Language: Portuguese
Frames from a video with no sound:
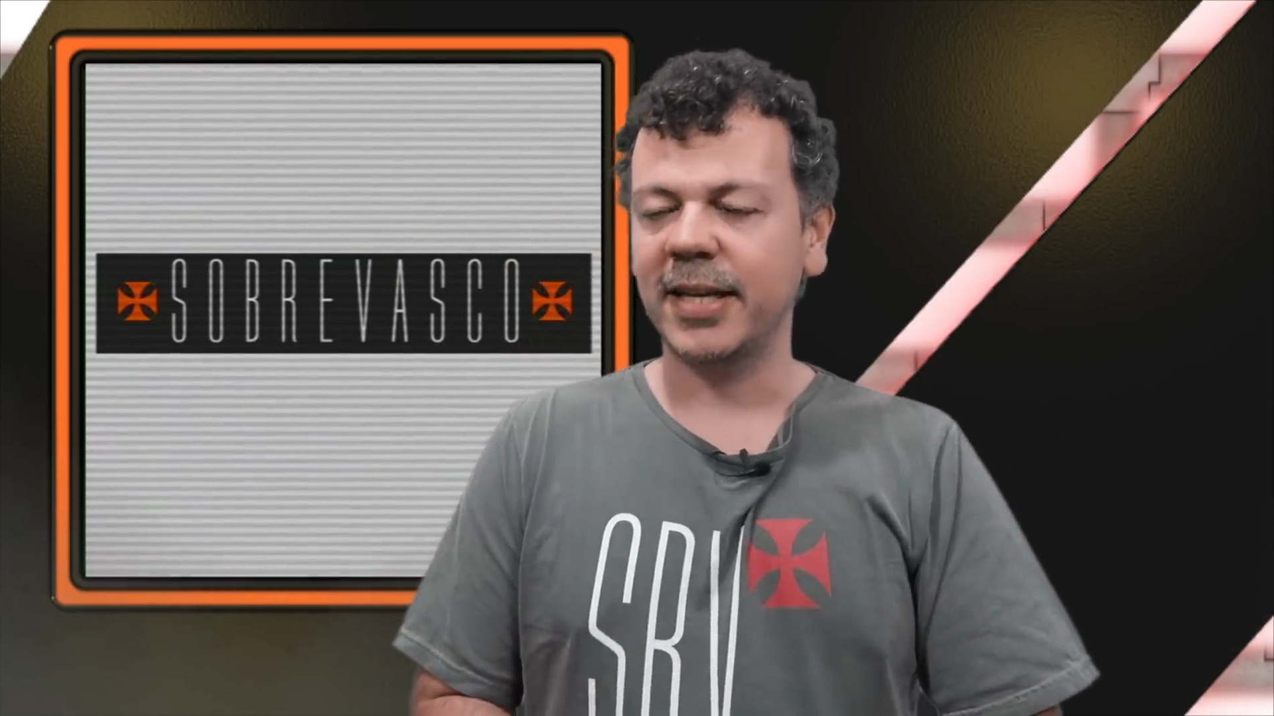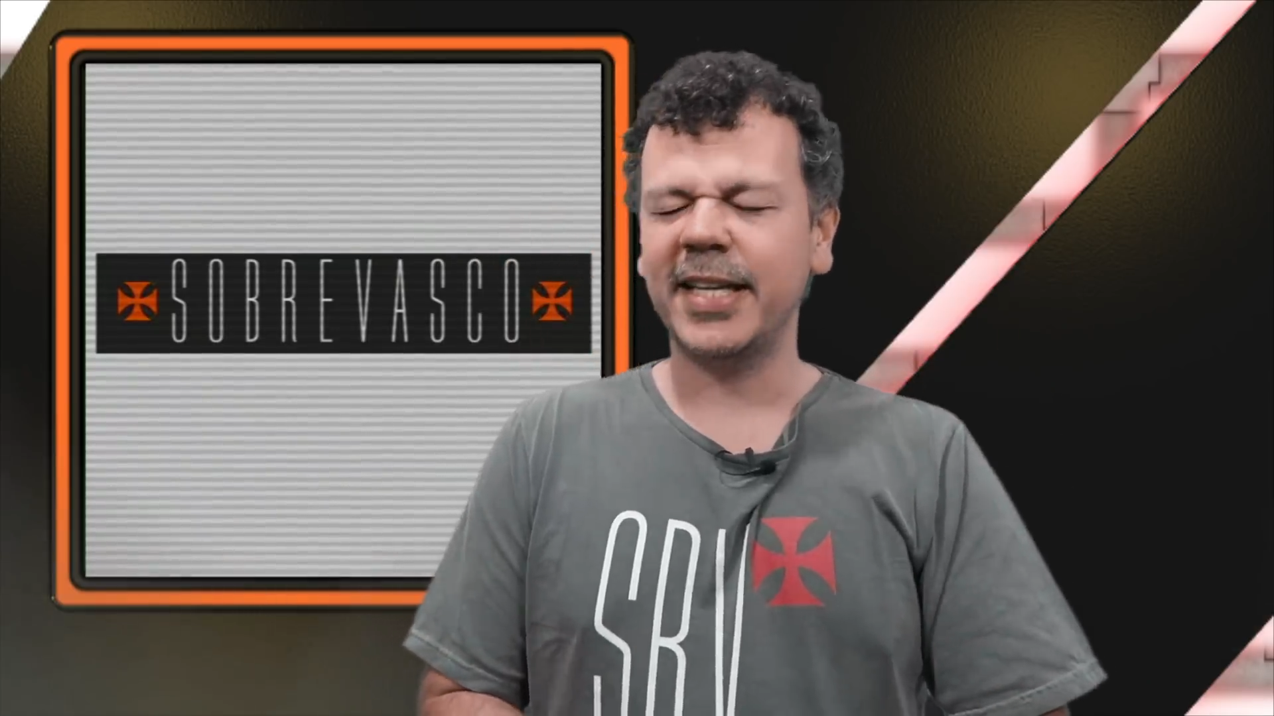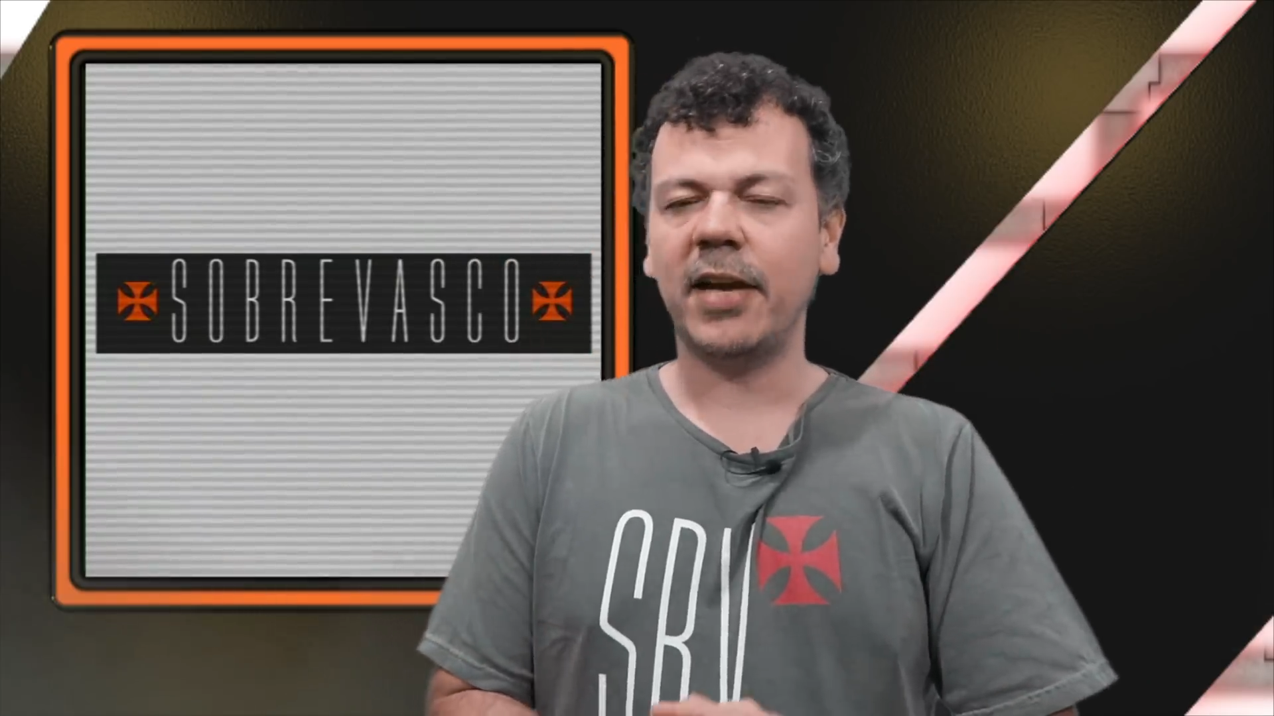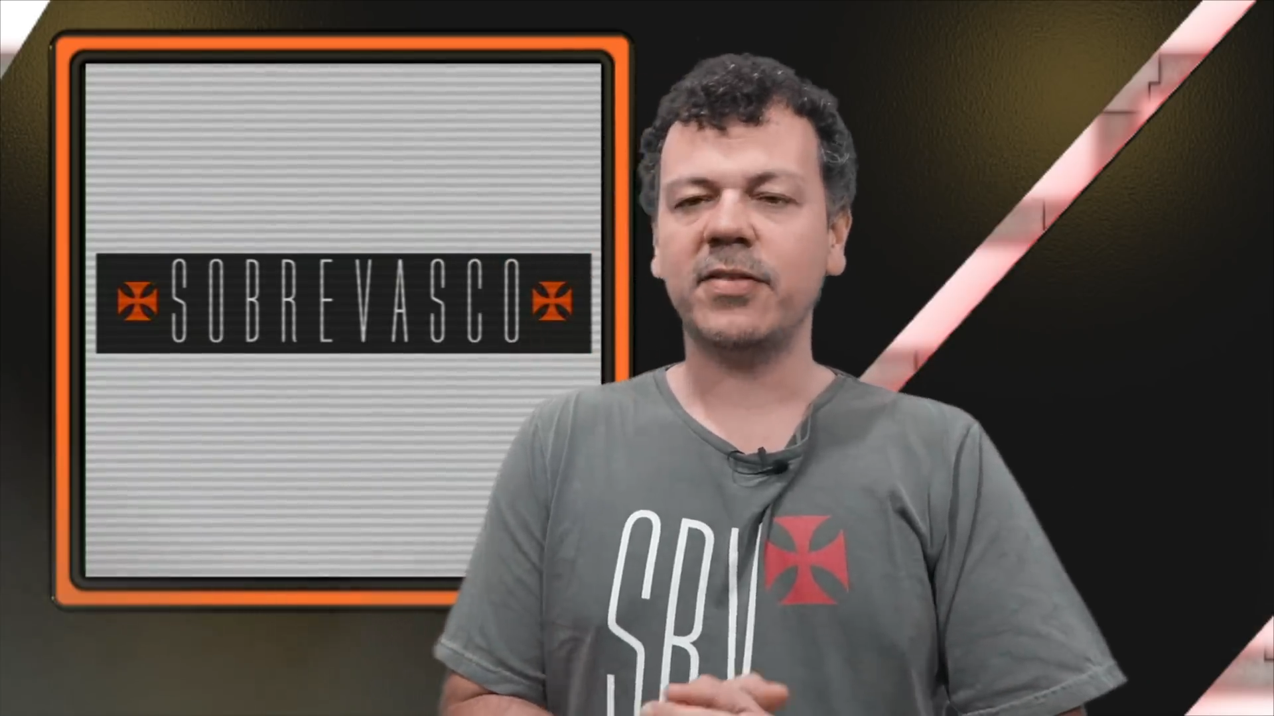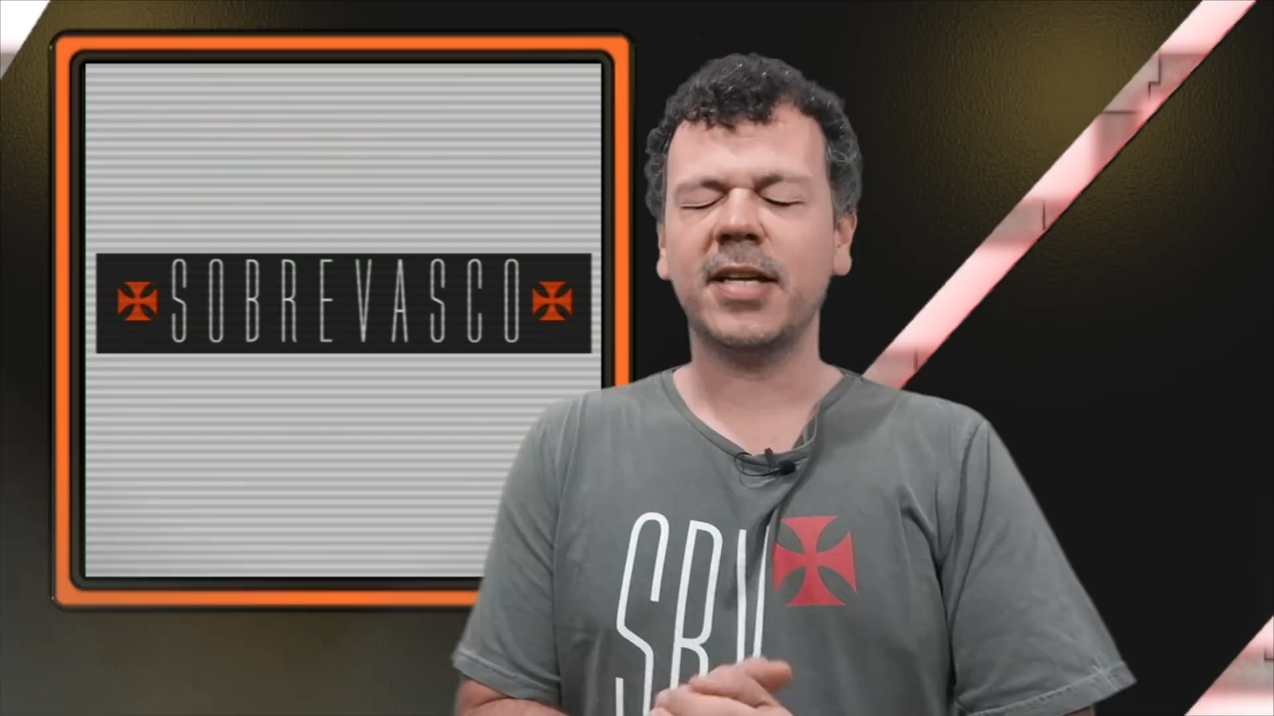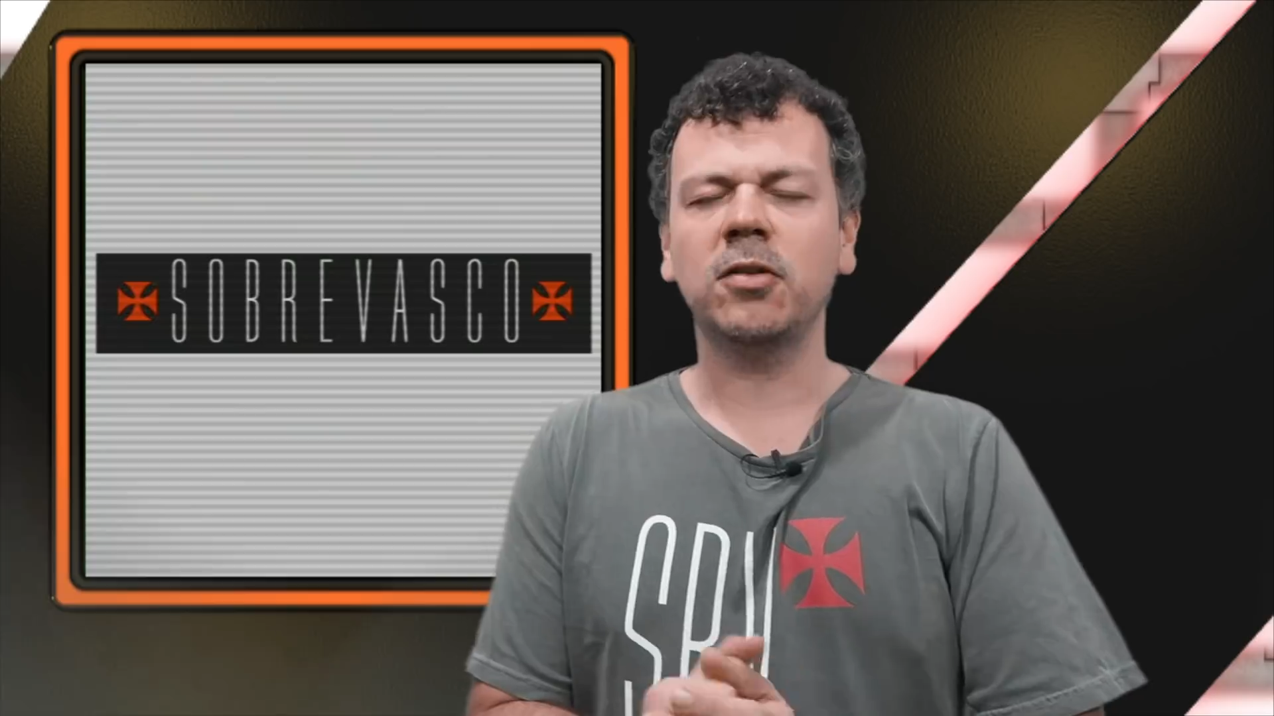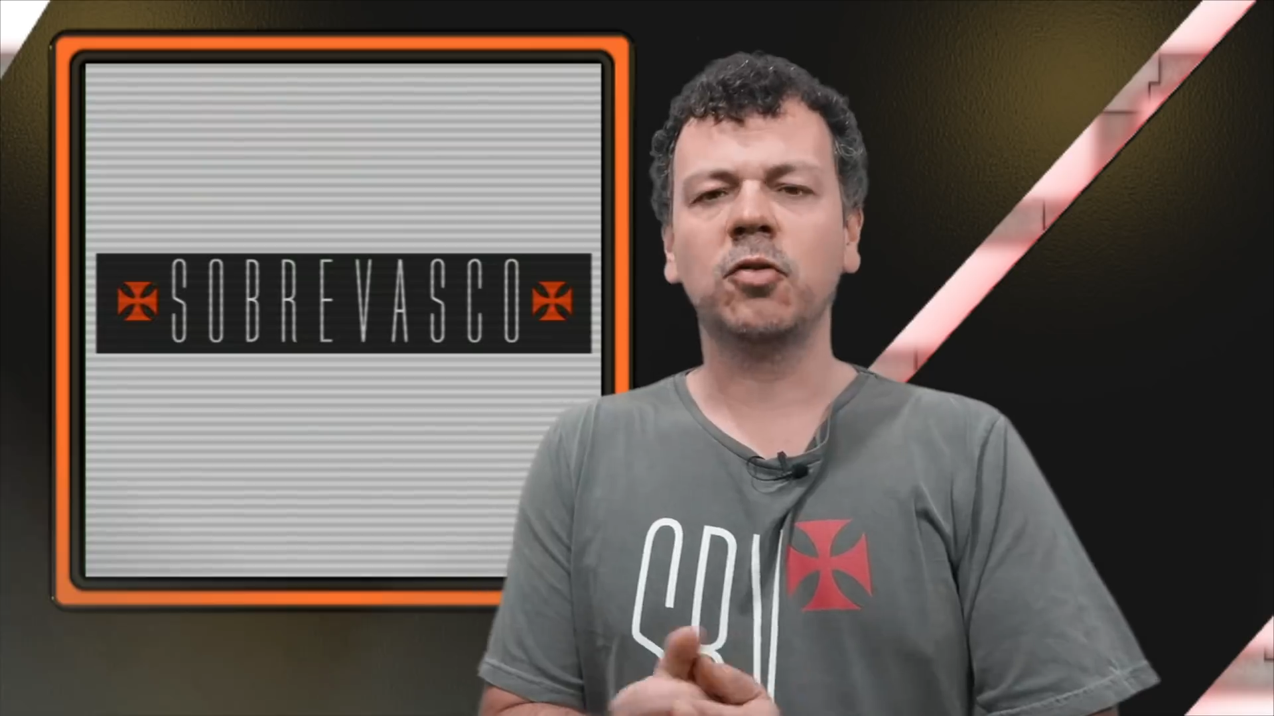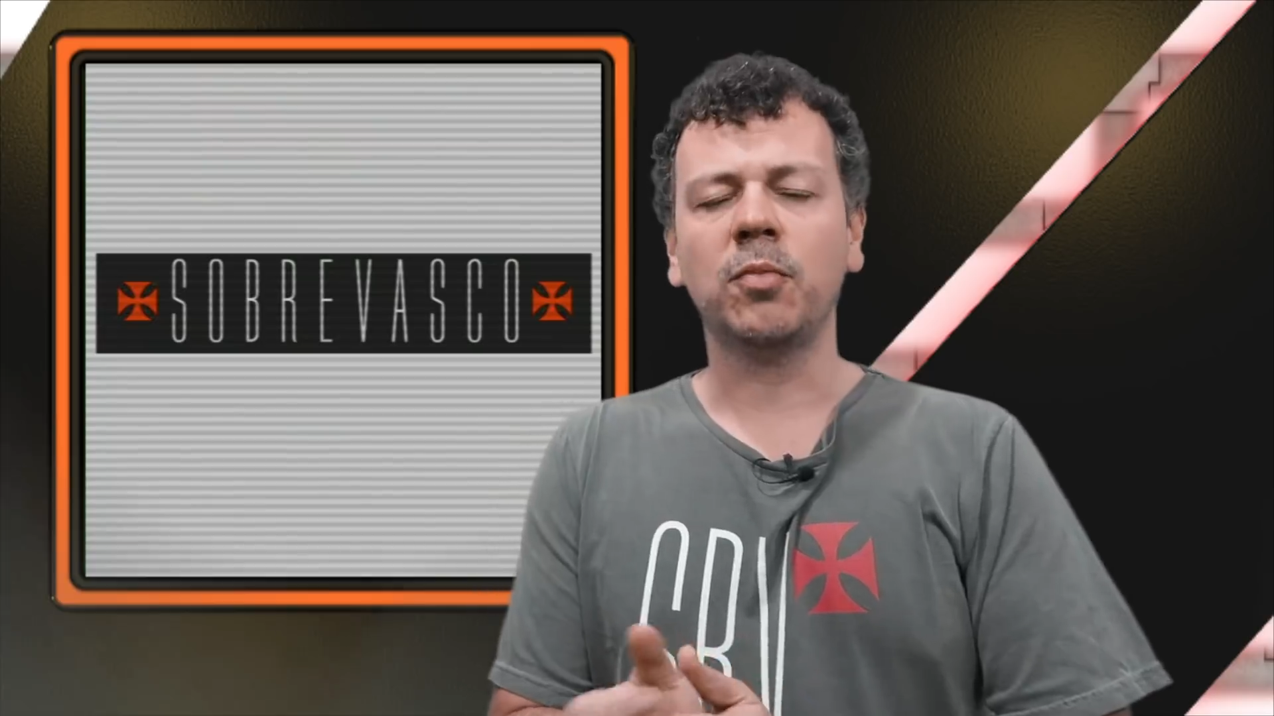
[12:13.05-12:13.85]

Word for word: Que deve sair no